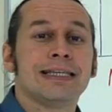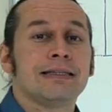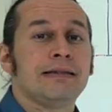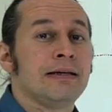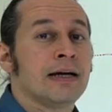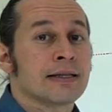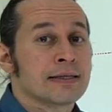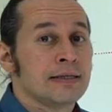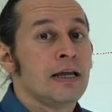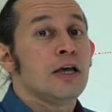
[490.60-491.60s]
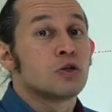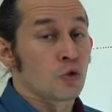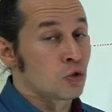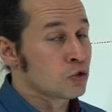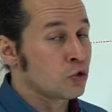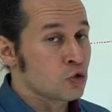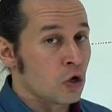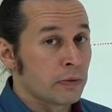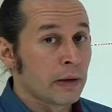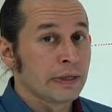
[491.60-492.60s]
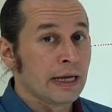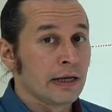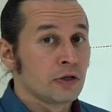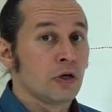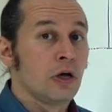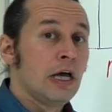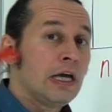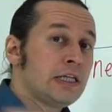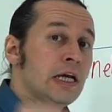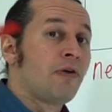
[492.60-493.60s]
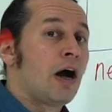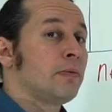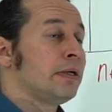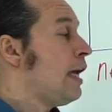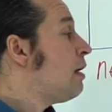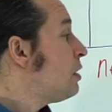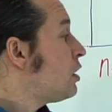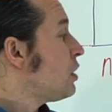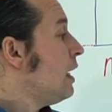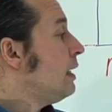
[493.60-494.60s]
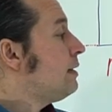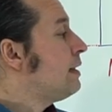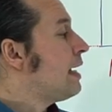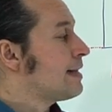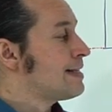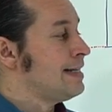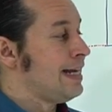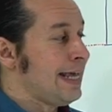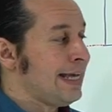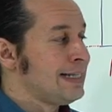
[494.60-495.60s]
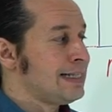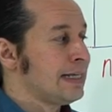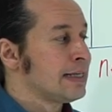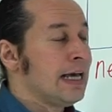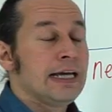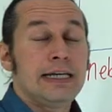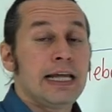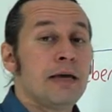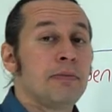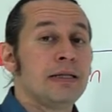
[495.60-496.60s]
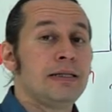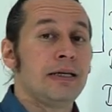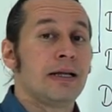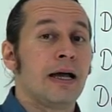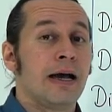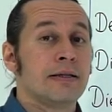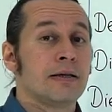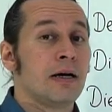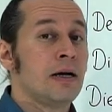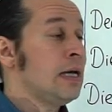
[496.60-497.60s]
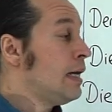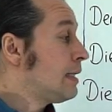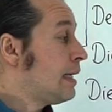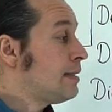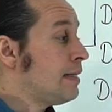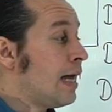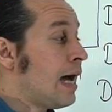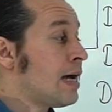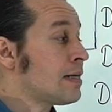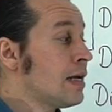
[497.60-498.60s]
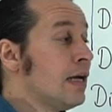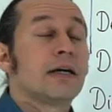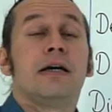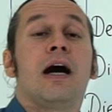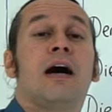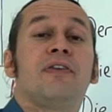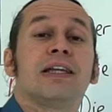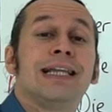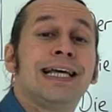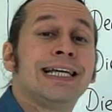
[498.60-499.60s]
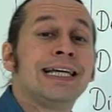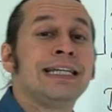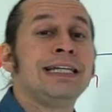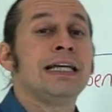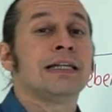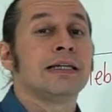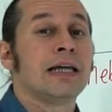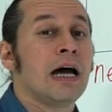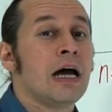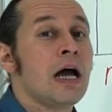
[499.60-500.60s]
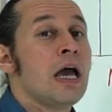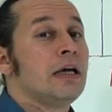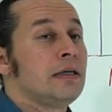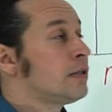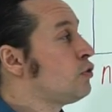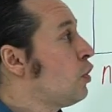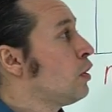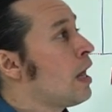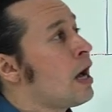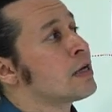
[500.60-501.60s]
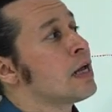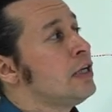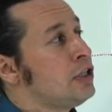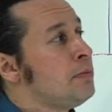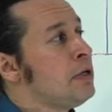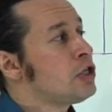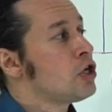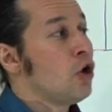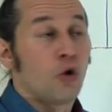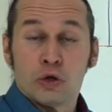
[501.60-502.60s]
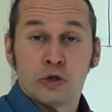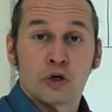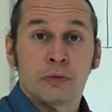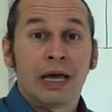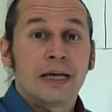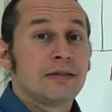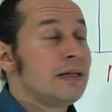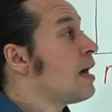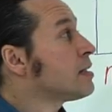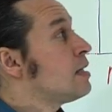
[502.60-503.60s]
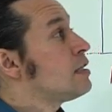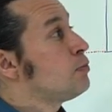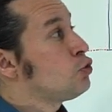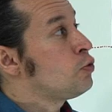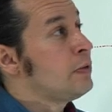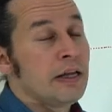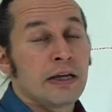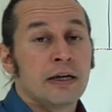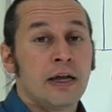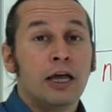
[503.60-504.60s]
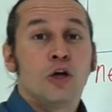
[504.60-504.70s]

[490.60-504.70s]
sich die Katzen sorusunu sormam gerekiyor. Cevabı neymiş? Die Katzen legen sich neben die Kleider. Kediler kıyafetlerin yanına yatıyorlar demiş oluyorum. Dilerseniz bu cümleleri